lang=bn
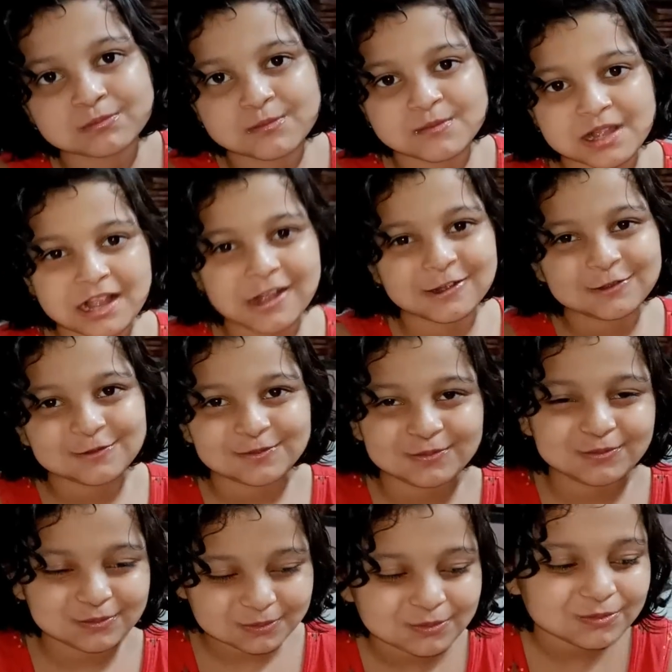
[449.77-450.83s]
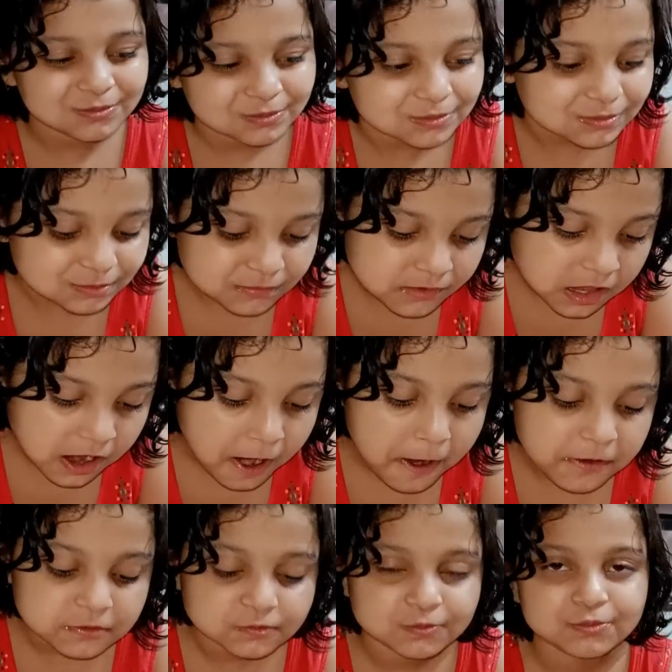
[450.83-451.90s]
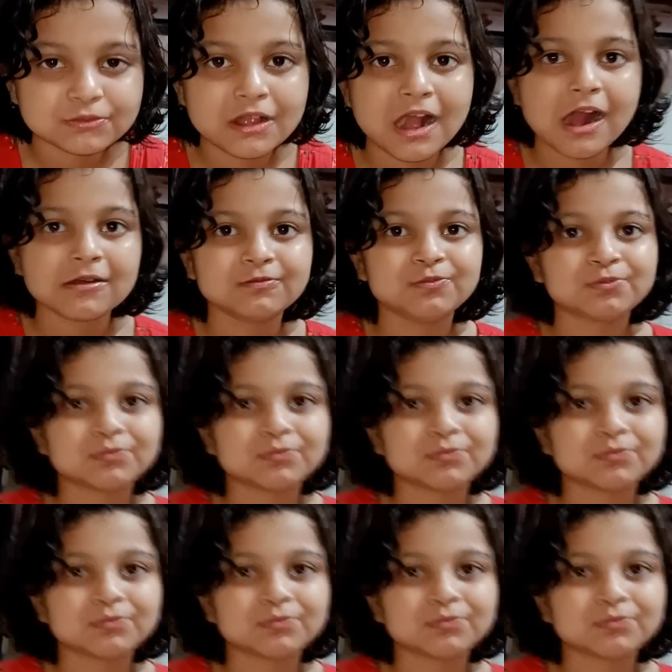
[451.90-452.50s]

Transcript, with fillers: বসে বসে গল্প করছি আর খাচ্ছি আর পুচকু কী